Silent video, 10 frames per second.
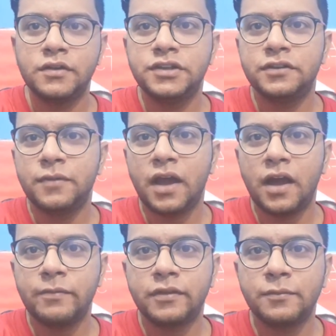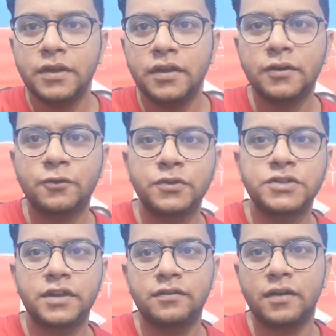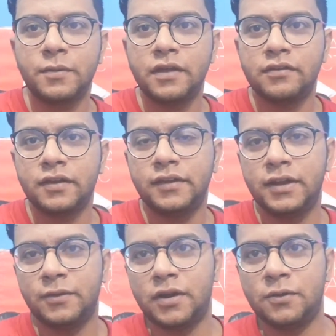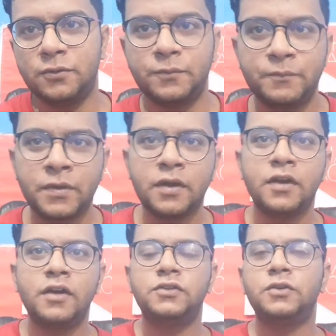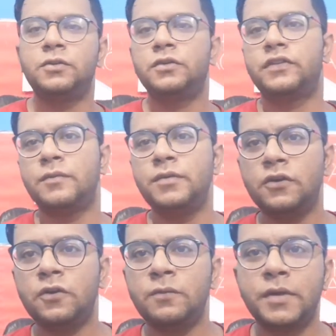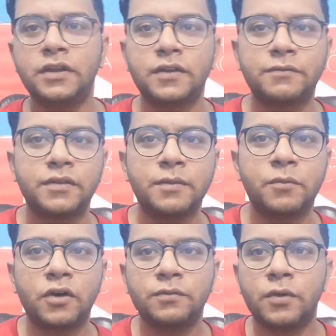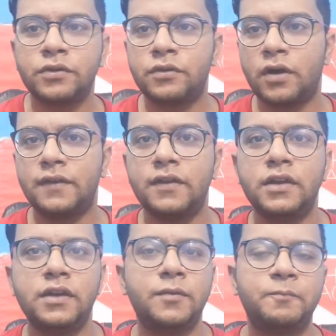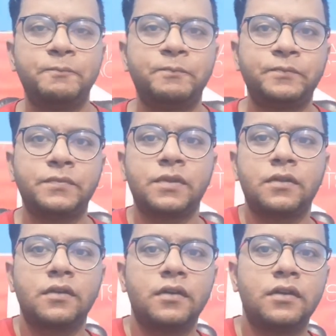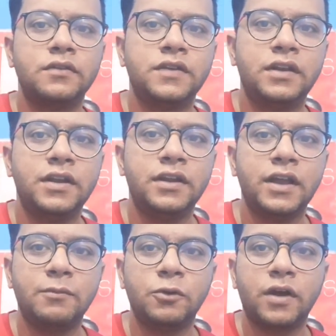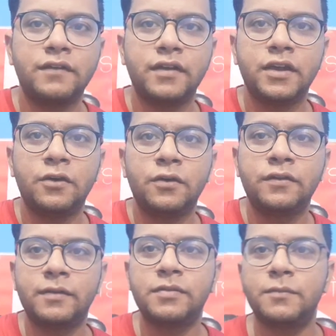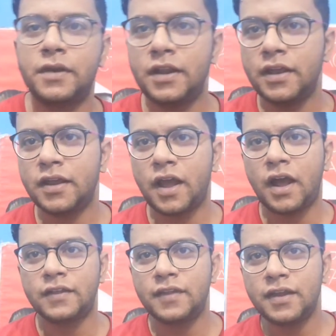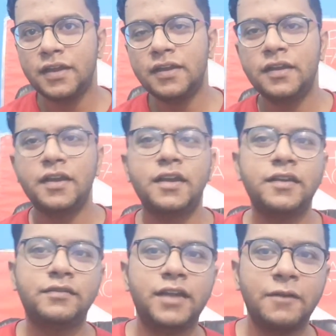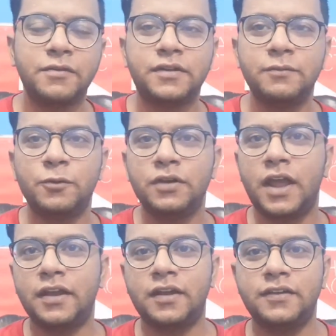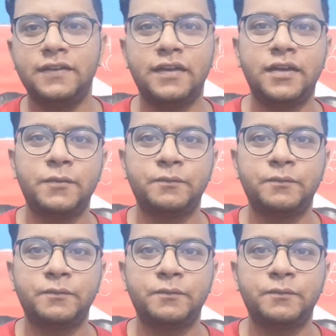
जिसमें आप सभी के क्वेश्चंस का मैं आंसर देने वाला हूँ तो सभी को मेरी तरफ से बहुत बहुत स्वागत है जल्दी जल्दी आप लोग आ जाइए और सबसे पहले आते ही इस लाइव स्ट्रीम को लाइक कर दीजिए